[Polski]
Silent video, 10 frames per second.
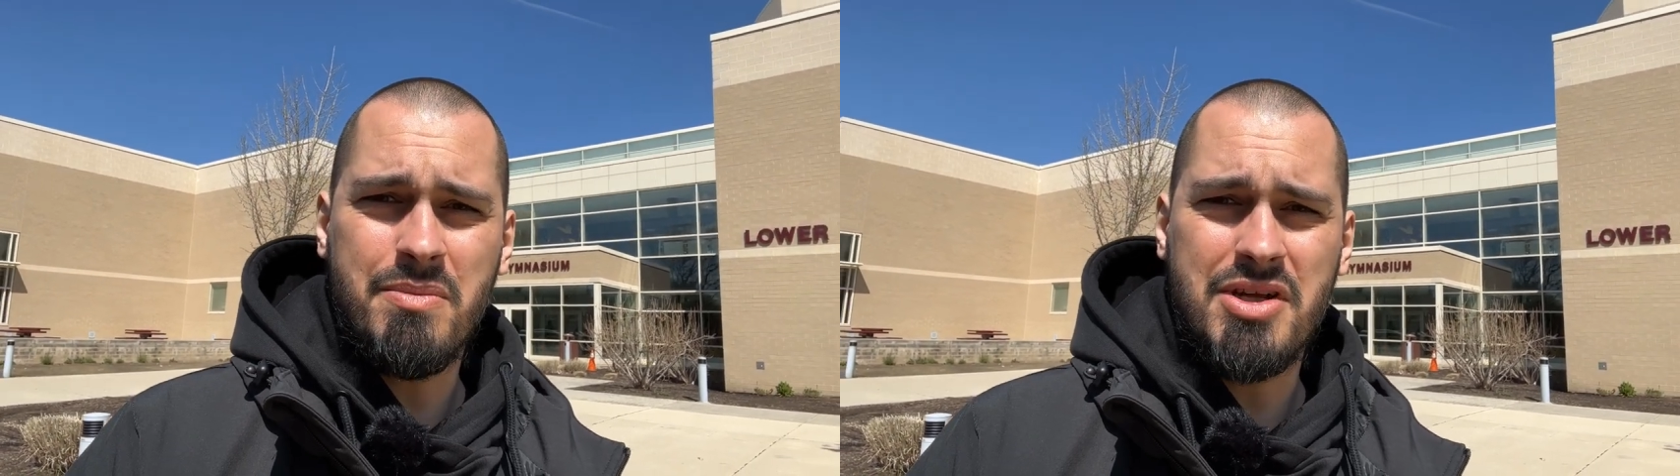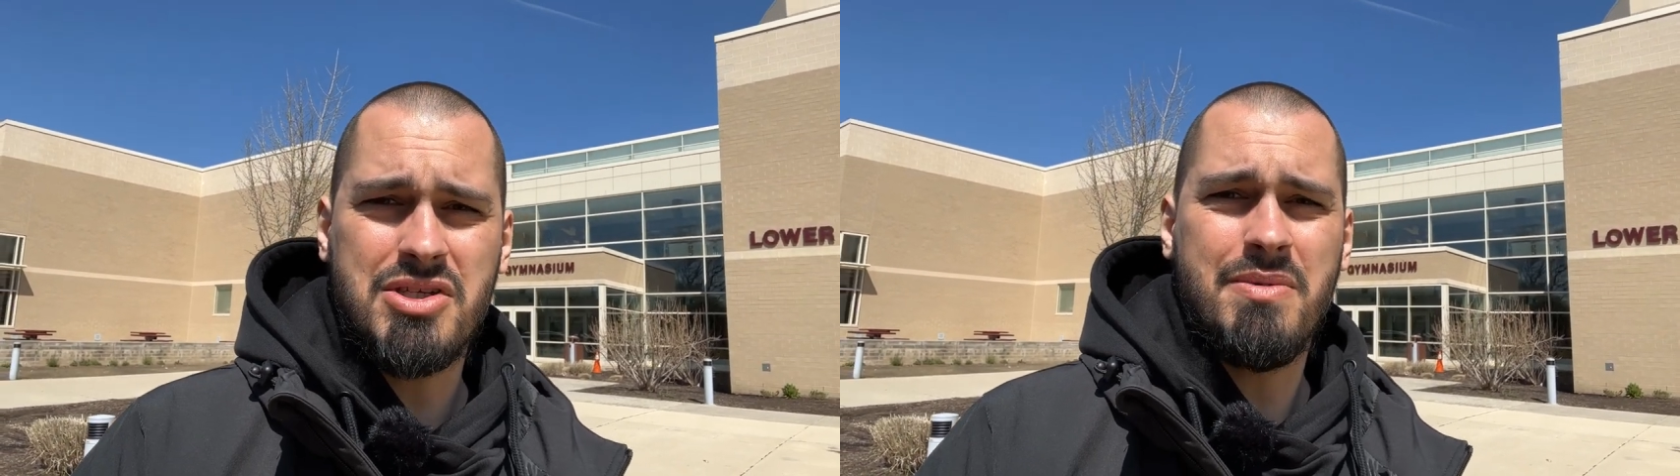
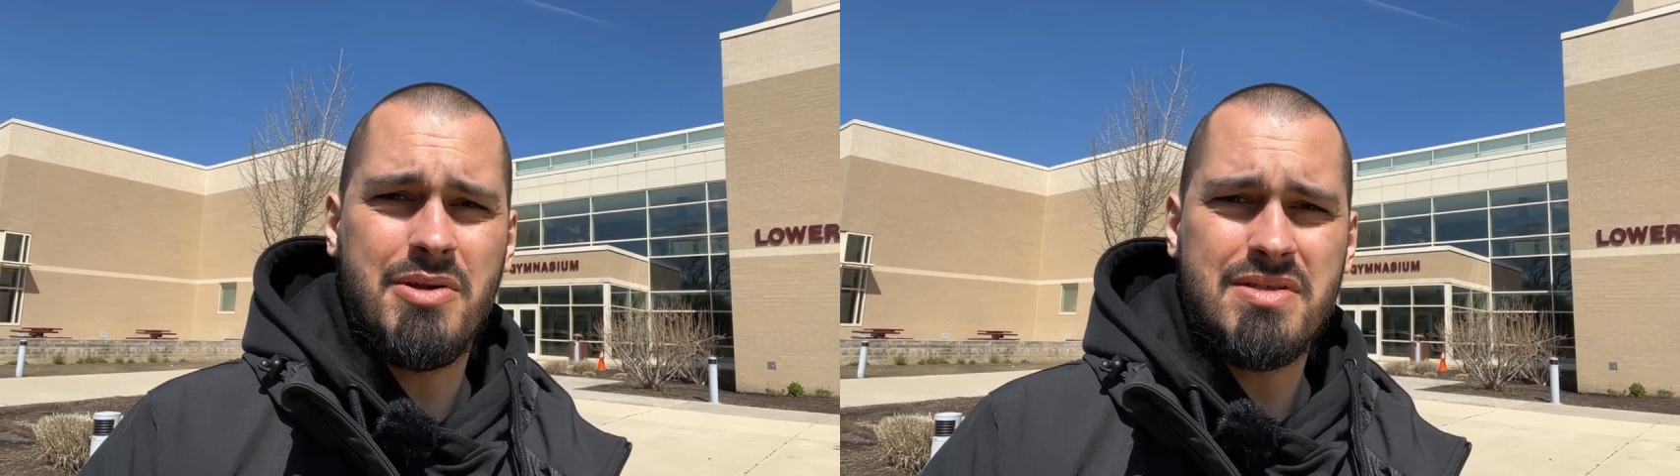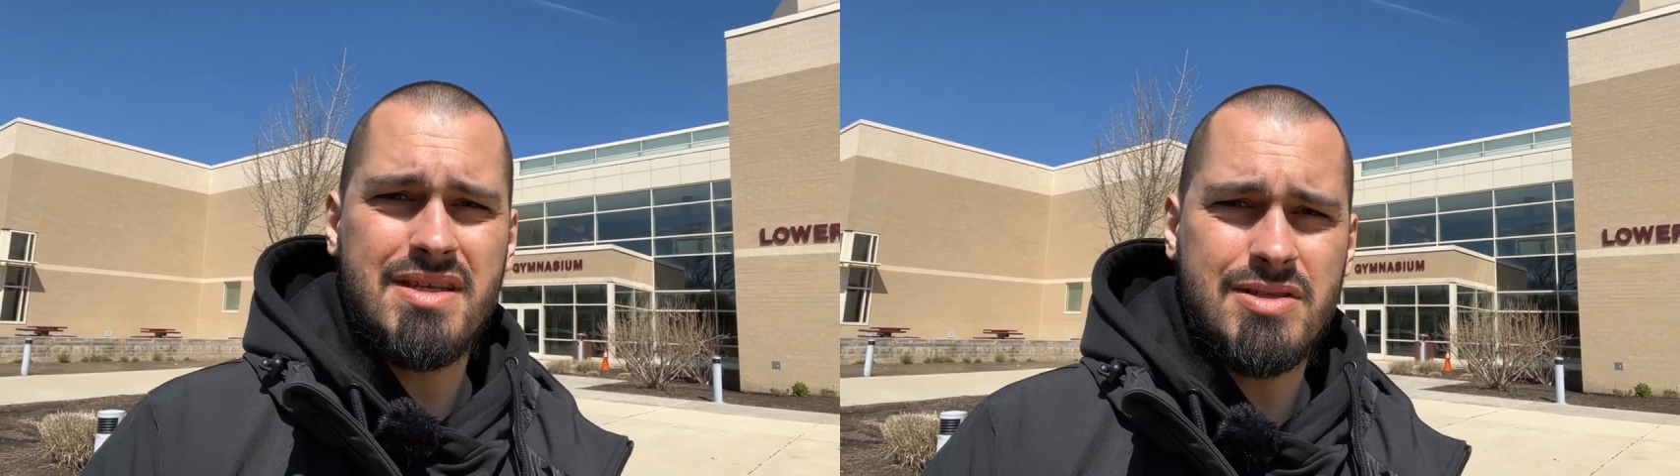mecze
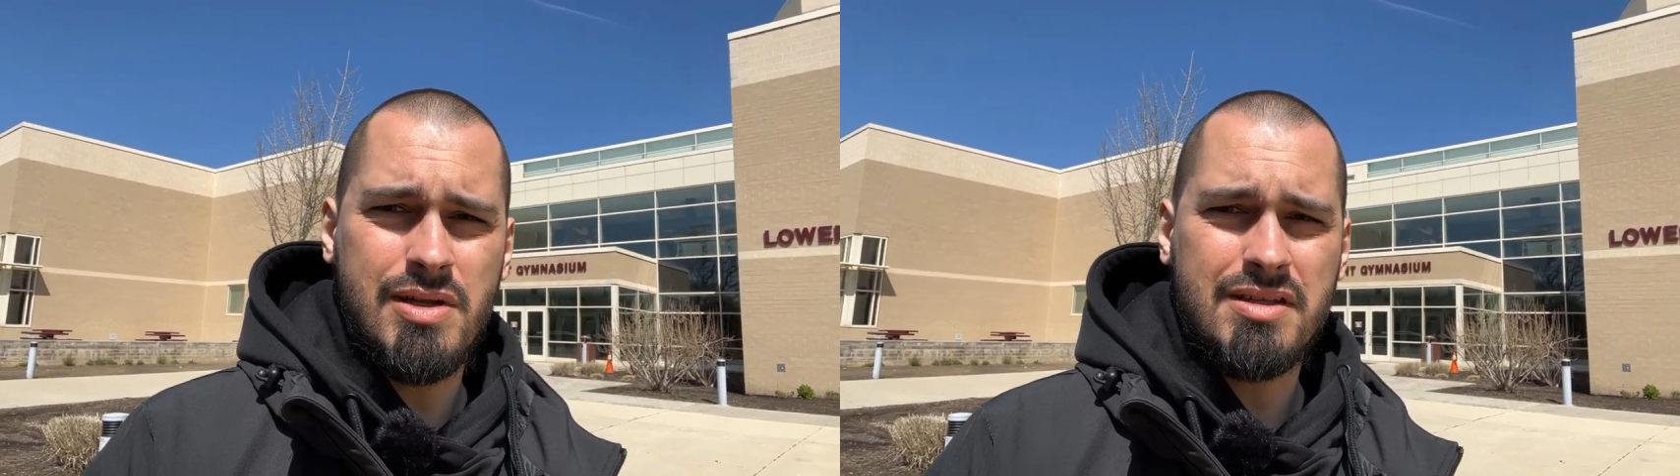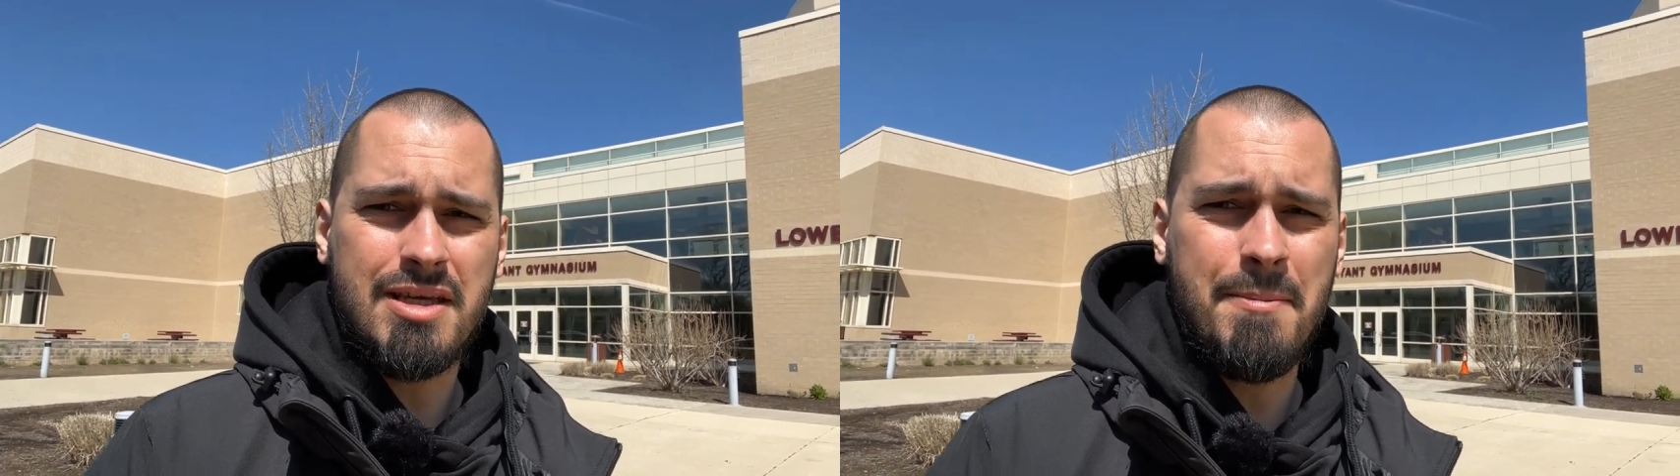będąc
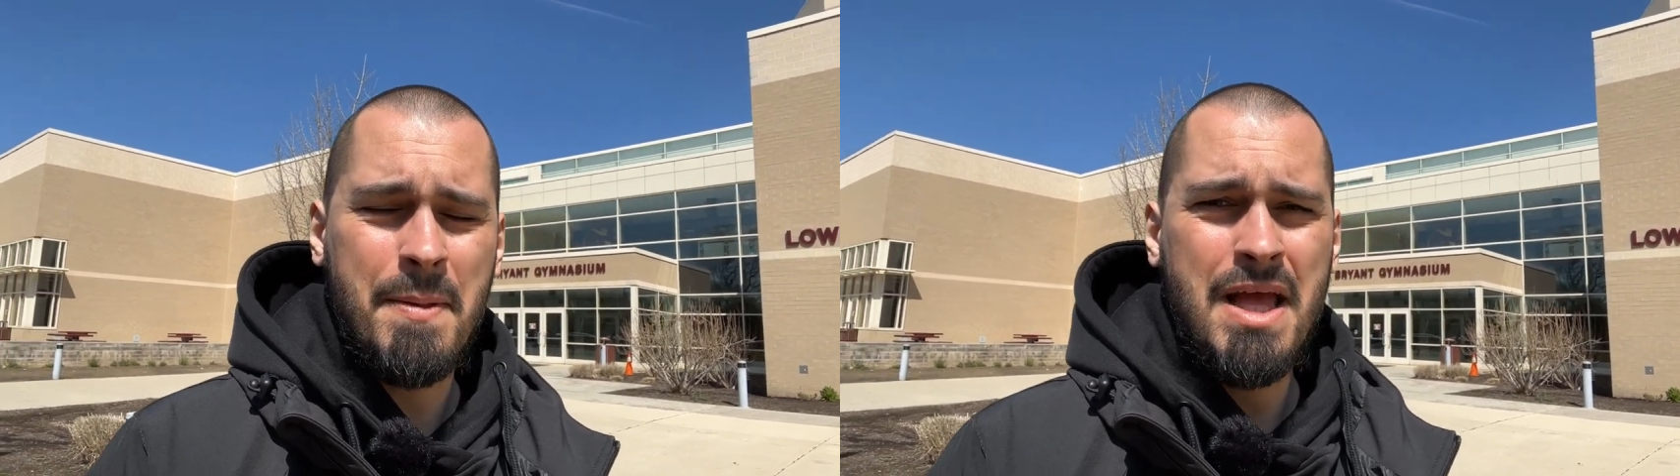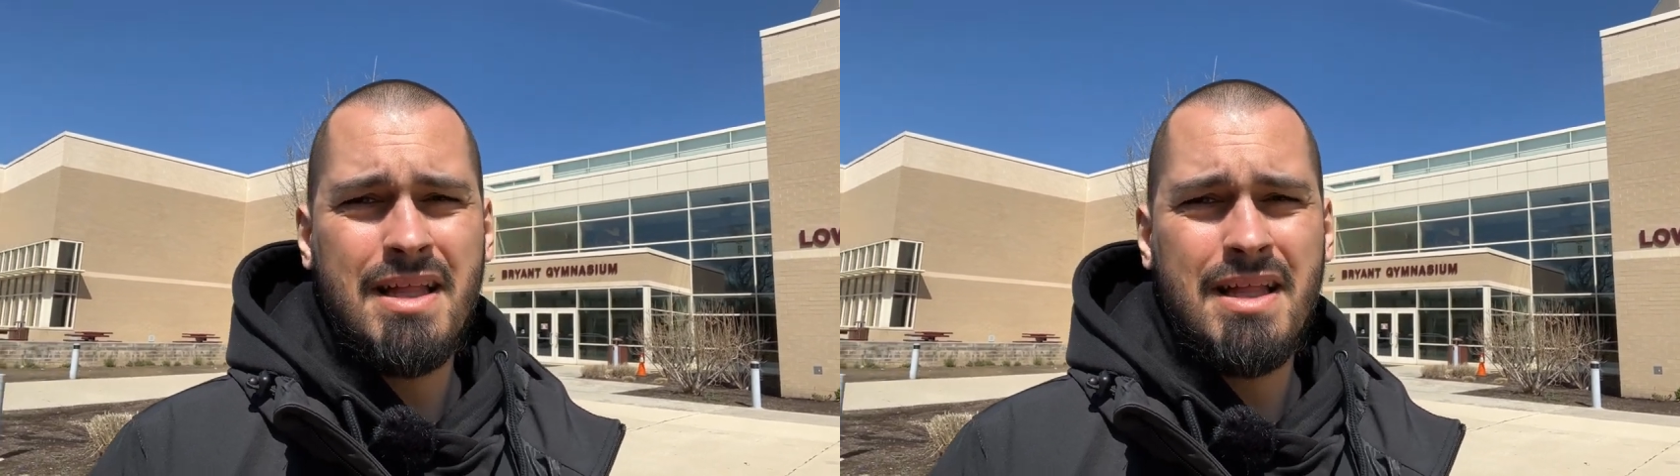nastolatkiem,